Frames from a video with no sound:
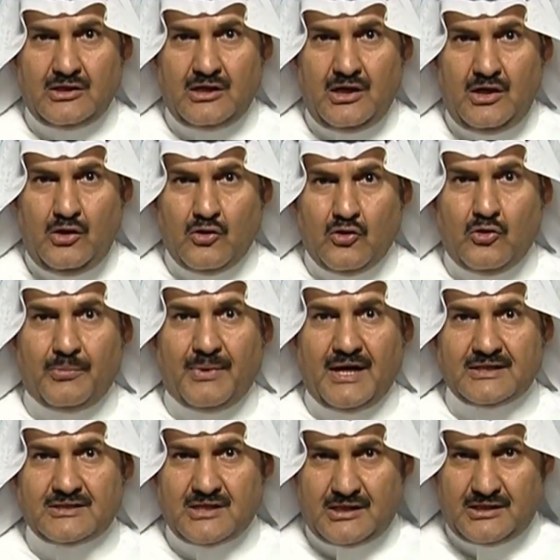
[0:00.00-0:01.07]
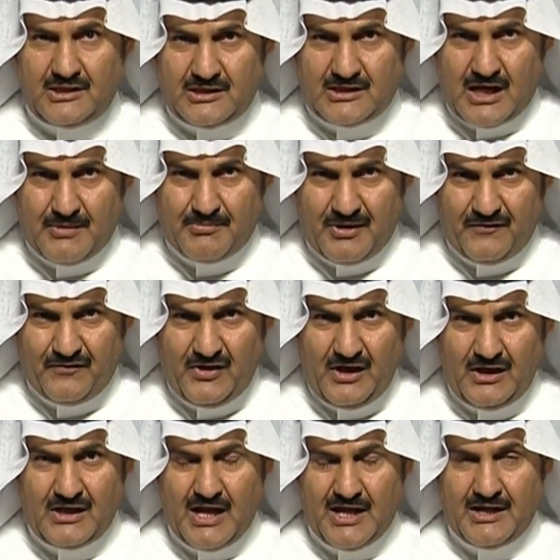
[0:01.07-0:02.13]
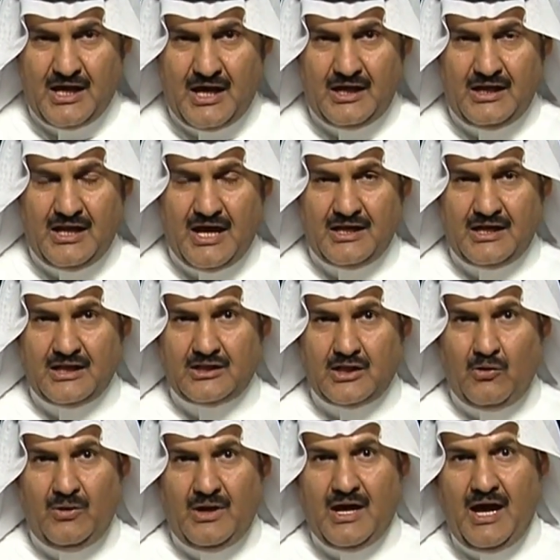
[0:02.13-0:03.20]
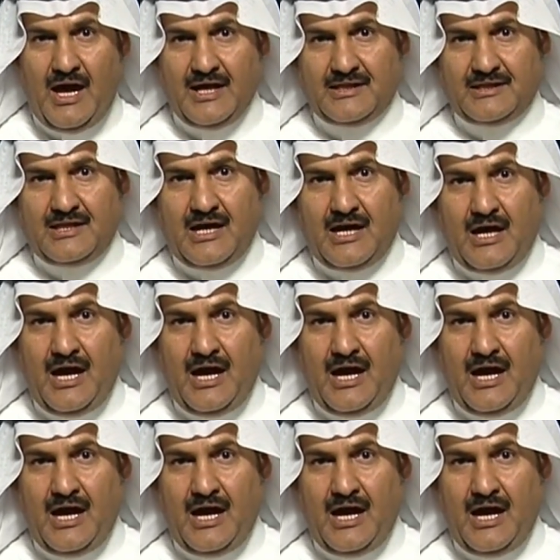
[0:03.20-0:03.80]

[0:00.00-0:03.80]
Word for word: آه، عقوبات جديده بالفعل لان لان الدوحه حتى